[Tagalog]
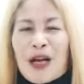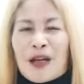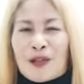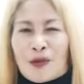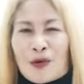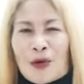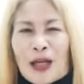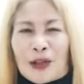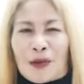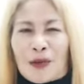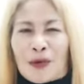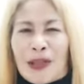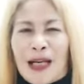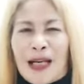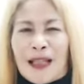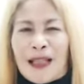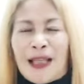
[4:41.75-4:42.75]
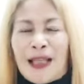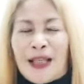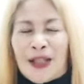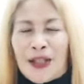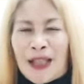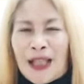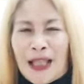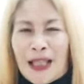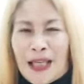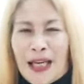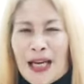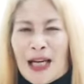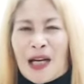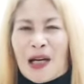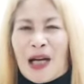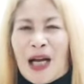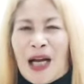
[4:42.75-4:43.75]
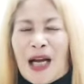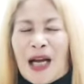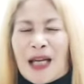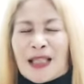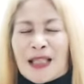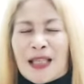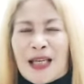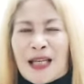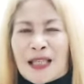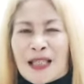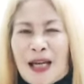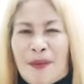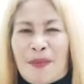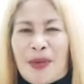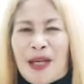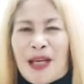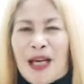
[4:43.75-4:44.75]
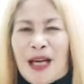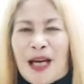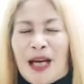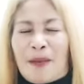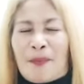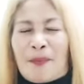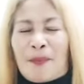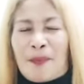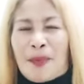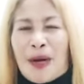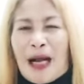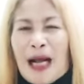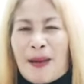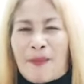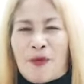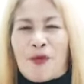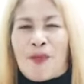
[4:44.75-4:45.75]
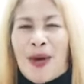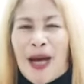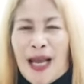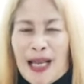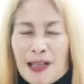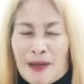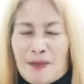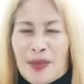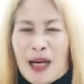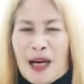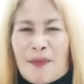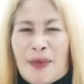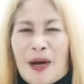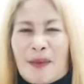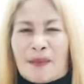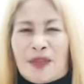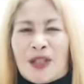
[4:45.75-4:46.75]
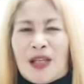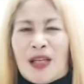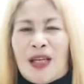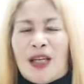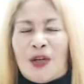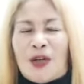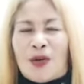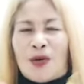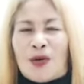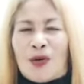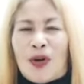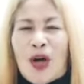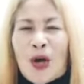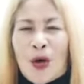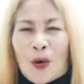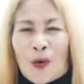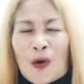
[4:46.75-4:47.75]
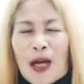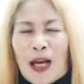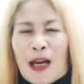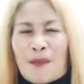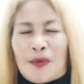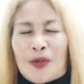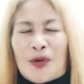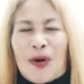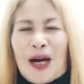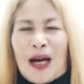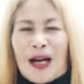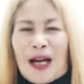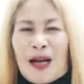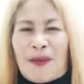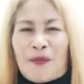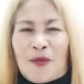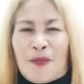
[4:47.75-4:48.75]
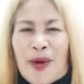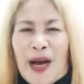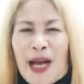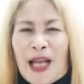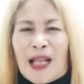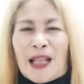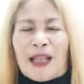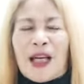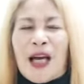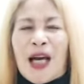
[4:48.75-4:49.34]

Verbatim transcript: So katulad din ng uh, sinasabi na chamomile mga mamsi, yung kung alam nyo ang chamomile,